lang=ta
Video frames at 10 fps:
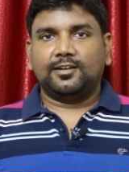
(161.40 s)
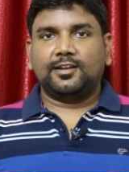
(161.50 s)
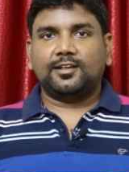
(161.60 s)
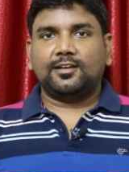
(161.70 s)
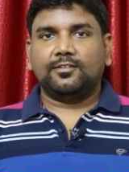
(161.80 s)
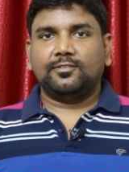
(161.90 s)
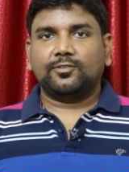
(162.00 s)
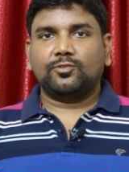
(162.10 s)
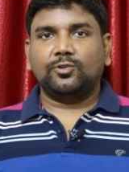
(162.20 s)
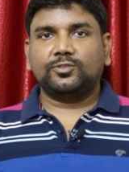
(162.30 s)
ஏன்னா
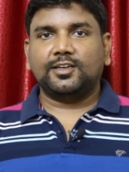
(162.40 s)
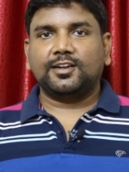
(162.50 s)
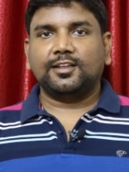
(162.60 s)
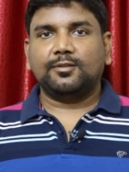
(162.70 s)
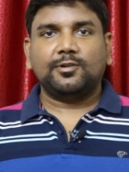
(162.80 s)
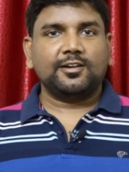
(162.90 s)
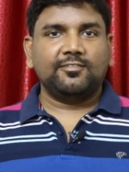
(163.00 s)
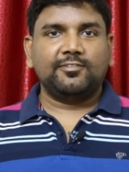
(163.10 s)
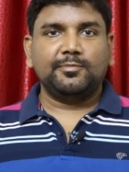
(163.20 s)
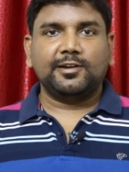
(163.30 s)
க்ளோஸாக இருக்கிற
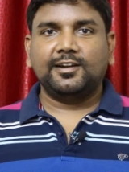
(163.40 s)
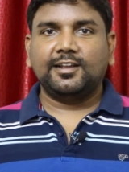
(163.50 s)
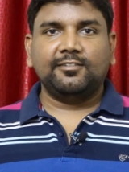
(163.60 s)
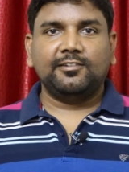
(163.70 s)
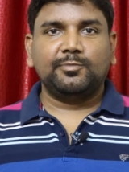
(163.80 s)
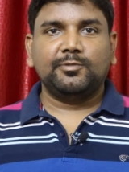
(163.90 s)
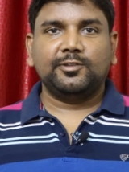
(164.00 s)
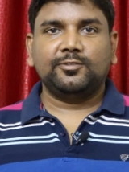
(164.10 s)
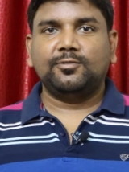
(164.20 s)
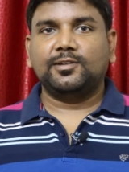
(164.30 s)
மார்கன் ஃப்ரீமன் கிட்டே இவர் எப்போவுமே
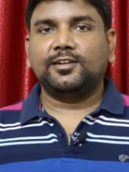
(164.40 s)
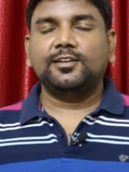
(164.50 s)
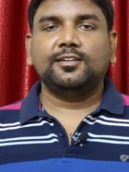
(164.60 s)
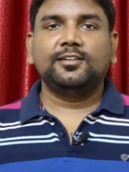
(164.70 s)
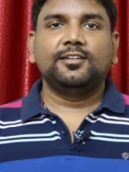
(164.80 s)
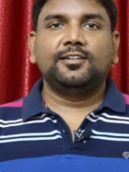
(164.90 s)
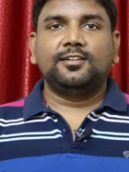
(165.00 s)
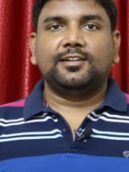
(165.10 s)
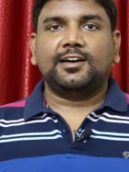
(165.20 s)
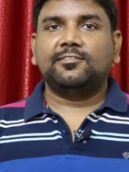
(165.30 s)
சொல்லுவார்
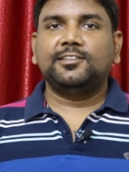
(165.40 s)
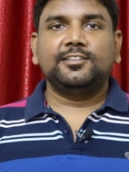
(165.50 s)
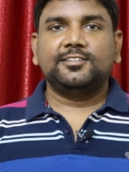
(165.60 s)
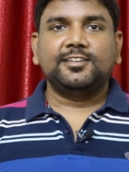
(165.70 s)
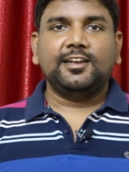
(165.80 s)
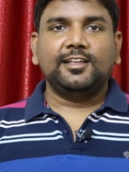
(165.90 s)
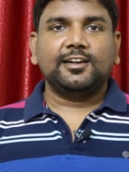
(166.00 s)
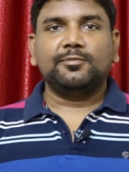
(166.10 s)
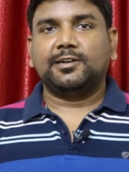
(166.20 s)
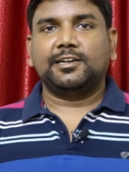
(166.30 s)
நான் வந்து இந்த ஜெயிலில்
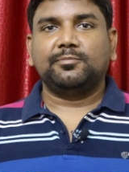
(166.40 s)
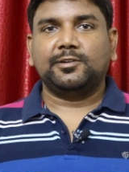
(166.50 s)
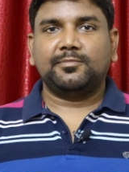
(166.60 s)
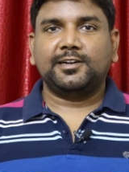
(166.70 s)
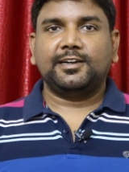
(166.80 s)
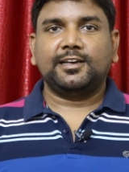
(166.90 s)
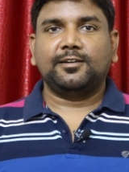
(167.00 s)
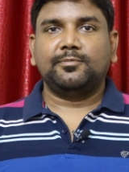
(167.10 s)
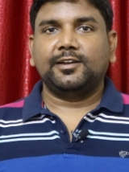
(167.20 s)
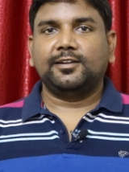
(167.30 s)
இருக்க மாட்டேன் பர்மனெண்ட்டாக
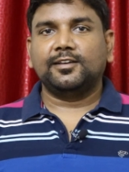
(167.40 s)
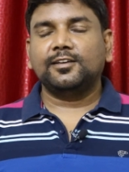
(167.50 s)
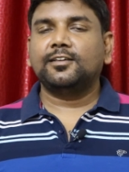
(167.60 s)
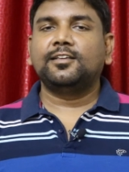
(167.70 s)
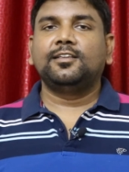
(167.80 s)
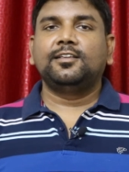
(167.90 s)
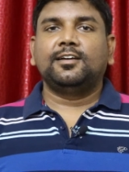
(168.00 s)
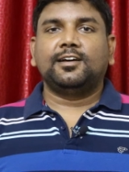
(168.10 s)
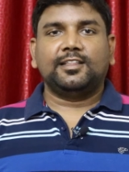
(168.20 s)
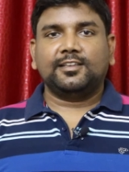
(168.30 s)
அப்படின்ட்டு
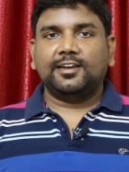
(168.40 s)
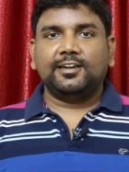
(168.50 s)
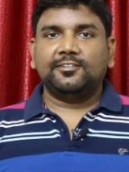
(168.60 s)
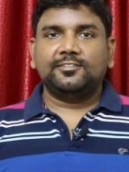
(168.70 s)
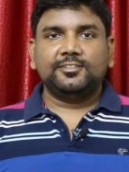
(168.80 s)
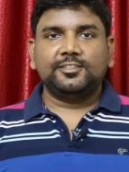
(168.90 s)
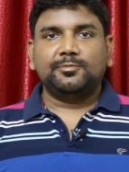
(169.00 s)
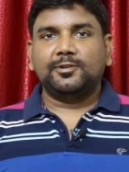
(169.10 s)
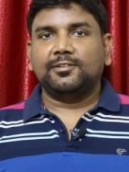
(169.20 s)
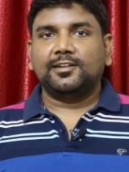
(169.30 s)
அதை கேட்டு அவர் சிரிச்சிட்டு
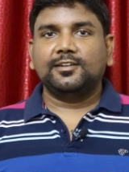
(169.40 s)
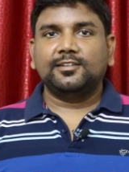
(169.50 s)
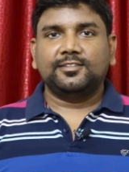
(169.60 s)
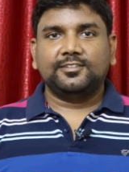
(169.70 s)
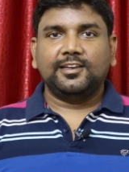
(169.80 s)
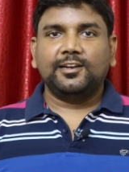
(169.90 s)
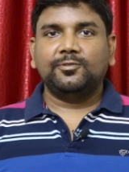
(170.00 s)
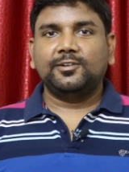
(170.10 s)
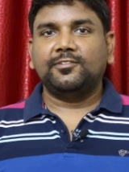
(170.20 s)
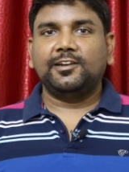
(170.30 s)
போயிடுவார் இந்த ஜெயிலை
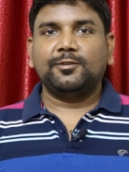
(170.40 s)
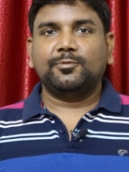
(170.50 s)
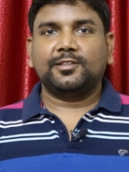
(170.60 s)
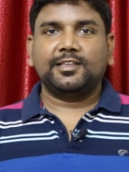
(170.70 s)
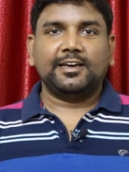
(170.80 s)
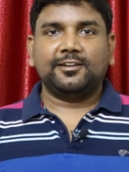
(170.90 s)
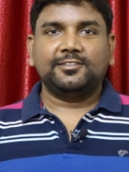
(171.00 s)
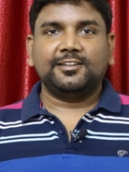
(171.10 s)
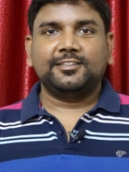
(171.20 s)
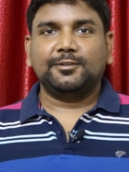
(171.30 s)
விட்டு வெளியில் போனதாக யாரும்
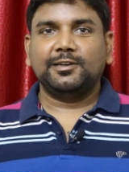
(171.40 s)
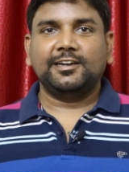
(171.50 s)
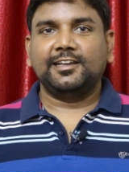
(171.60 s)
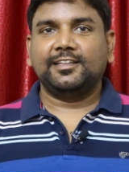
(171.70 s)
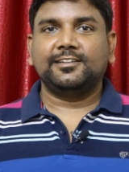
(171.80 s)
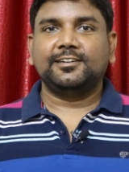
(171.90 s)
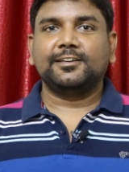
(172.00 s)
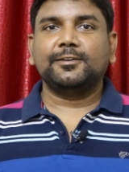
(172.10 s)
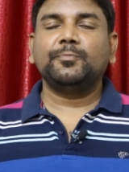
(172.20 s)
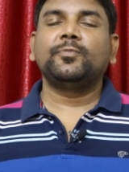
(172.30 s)
சரித்திரமே கிடையாதுன்ட்டு